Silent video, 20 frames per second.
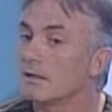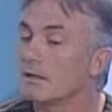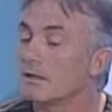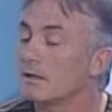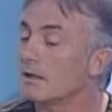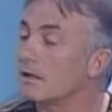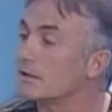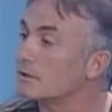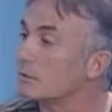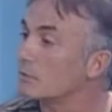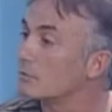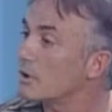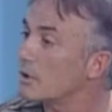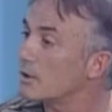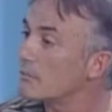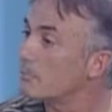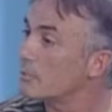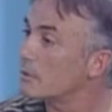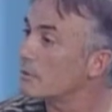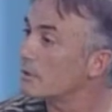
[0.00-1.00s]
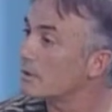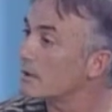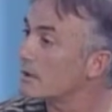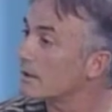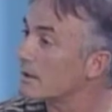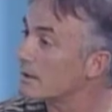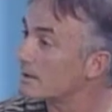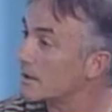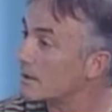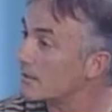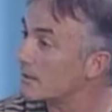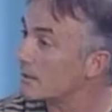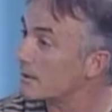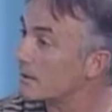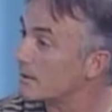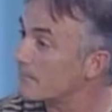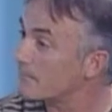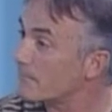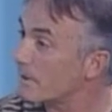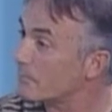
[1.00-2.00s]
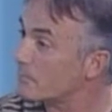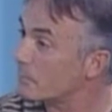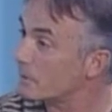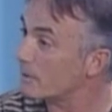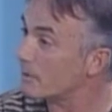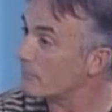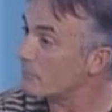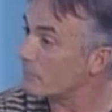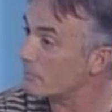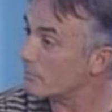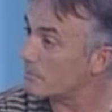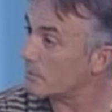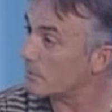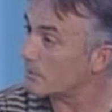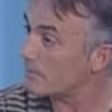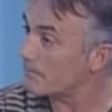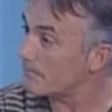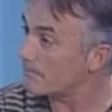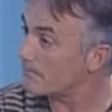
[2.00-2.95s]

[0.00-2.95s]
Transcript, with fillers: era el segundo deporte en Cantabria, después del fútbol